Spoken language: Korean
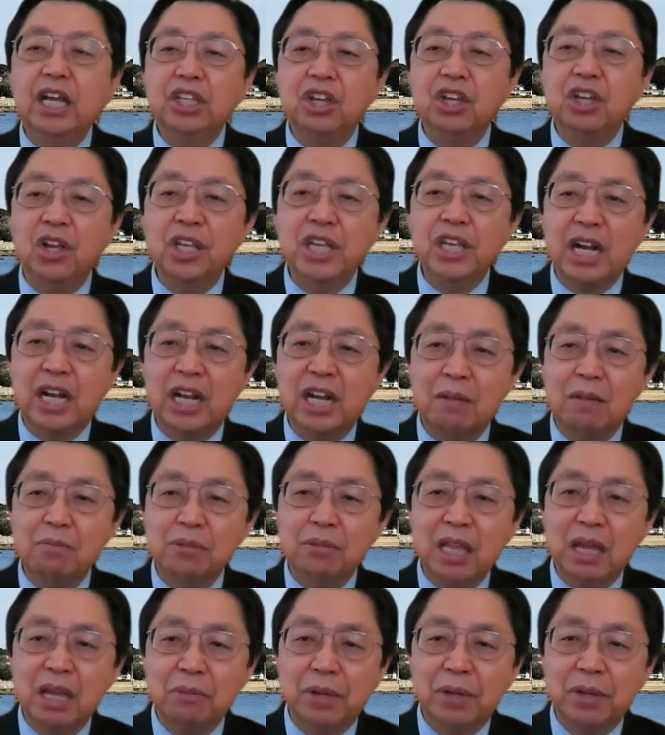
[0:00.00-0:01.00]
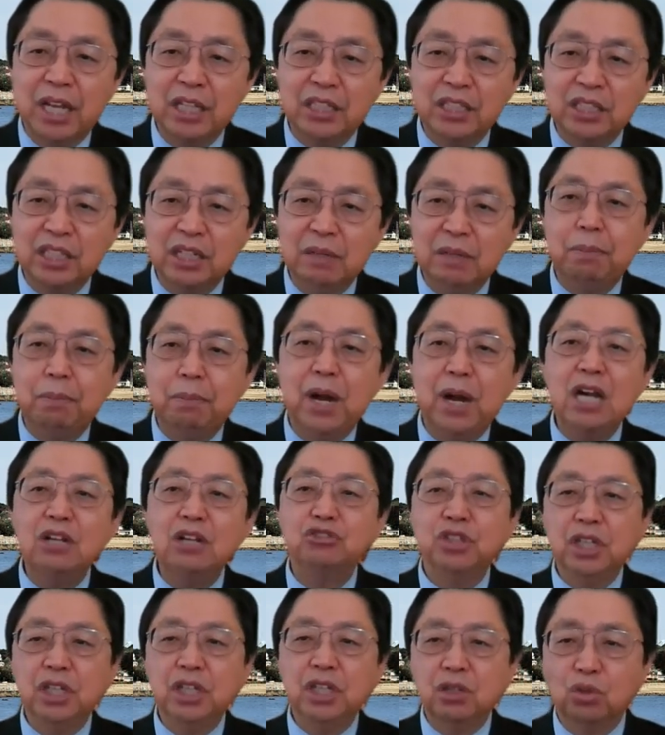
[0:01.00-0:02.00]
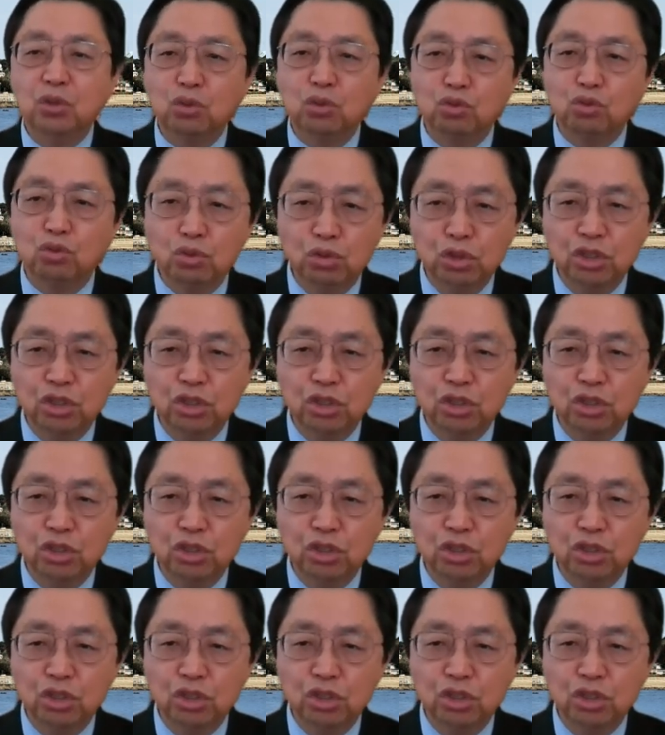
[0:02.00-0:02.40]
연약함 때문에 슬퍼할 수 있고